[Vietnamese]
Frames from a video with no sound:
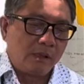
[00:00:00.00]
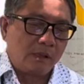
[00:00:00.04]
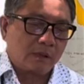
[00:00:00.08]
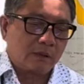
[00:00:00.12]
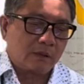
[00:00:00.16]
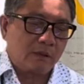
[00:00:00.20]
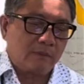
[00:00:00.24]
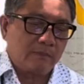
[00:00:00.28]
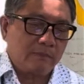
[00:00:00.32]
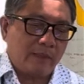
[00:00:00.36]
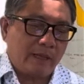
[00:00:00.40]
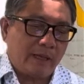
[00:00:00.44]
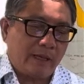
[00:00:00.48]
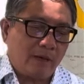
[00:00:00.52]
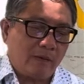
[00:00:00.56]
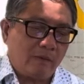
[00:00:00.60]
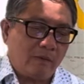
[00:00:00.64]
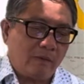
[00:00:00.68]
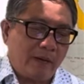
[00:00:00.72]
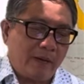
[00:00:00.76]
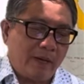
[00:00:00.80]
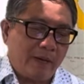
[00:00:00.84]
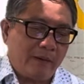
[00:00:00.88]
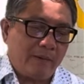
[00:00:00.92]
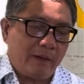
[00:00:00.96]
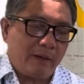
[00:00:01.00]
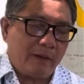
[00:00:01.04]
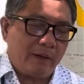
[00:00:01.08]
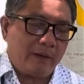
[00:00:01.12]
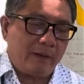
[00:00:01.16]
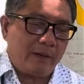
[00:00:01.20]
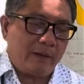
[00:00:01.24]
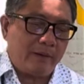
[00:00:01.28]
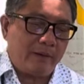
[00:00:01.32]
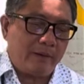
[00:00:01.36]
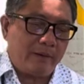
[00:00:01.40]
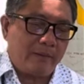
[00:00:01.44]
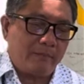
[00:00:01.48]
cũng đã quá
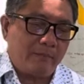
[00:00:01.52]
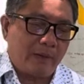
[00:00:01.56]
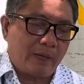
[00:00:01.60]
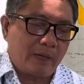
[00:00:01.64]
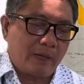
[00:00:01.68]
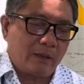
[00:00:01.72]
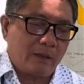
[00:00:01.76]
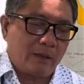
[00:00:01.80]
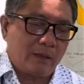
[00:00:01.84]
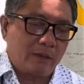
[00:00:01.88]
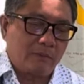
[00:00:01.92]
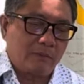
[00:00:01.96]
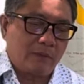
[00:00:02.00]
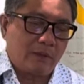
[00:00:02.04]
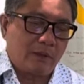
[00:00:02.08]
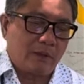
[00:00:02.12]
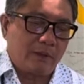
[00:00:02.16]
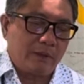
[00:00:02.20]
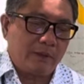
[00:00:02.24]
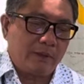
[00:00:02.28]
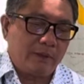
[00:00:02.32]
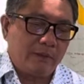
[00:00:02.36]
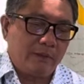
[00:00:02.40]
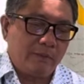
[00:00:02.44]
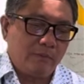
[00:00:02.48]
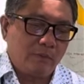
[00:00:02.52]
bận rộn rồi